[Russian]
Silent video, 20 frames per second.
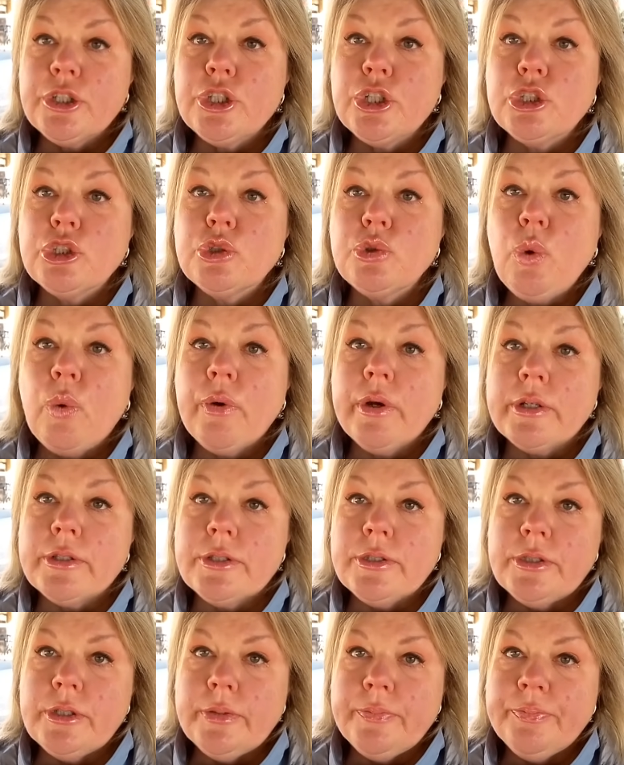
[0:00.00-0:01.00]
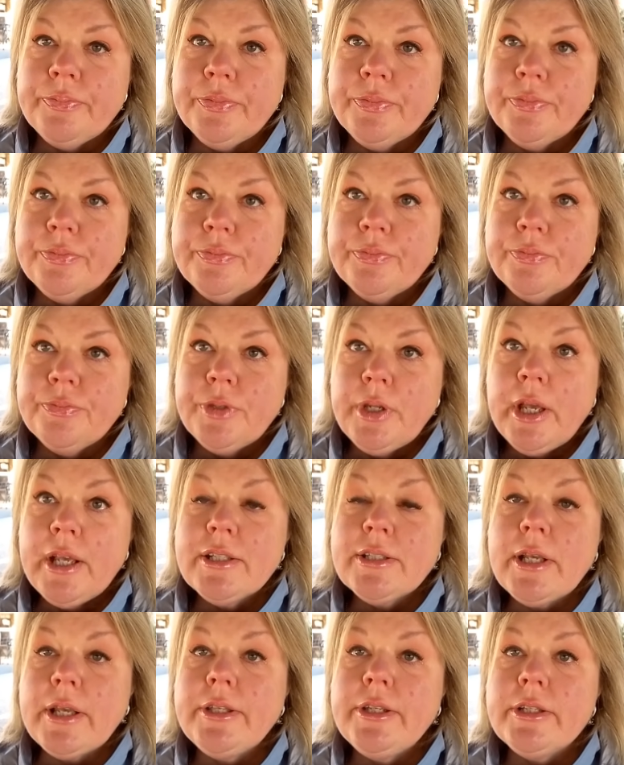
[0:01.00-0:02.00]
жестокости,
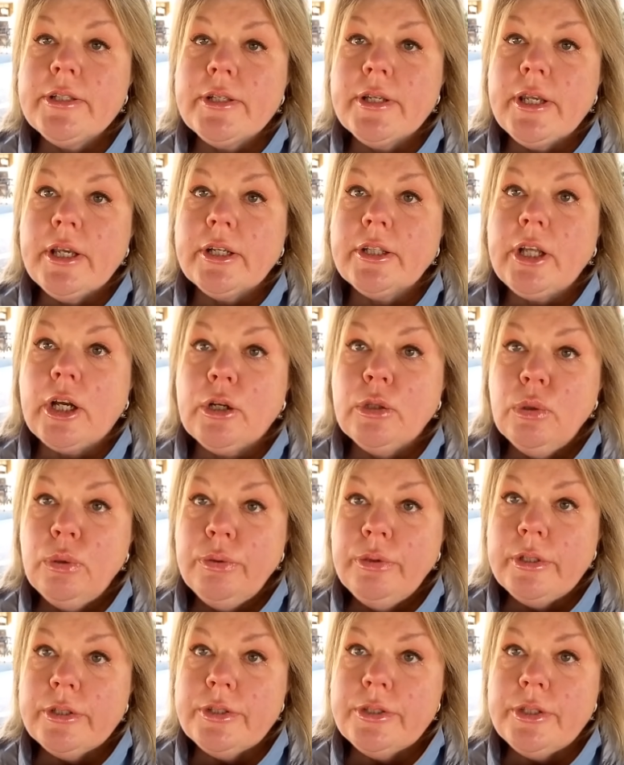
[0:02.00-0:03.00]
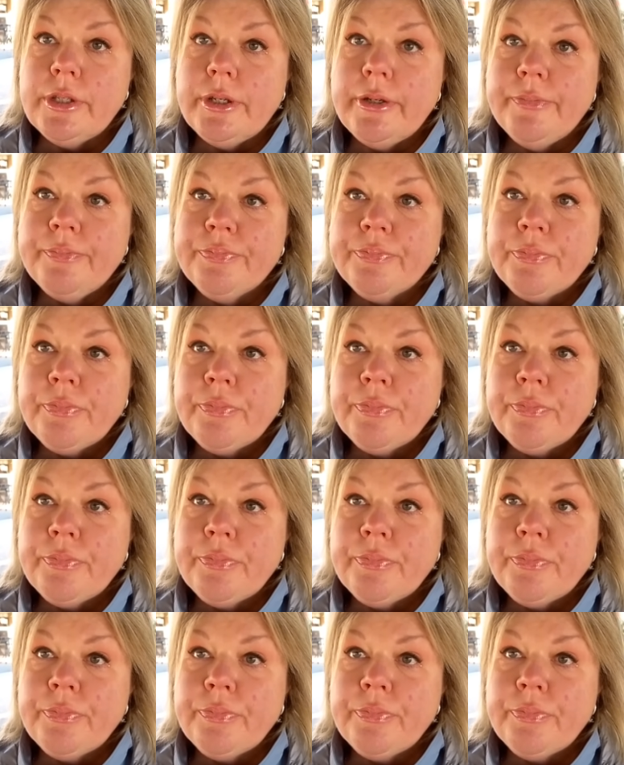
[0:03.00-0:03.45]
садистских наклонностей,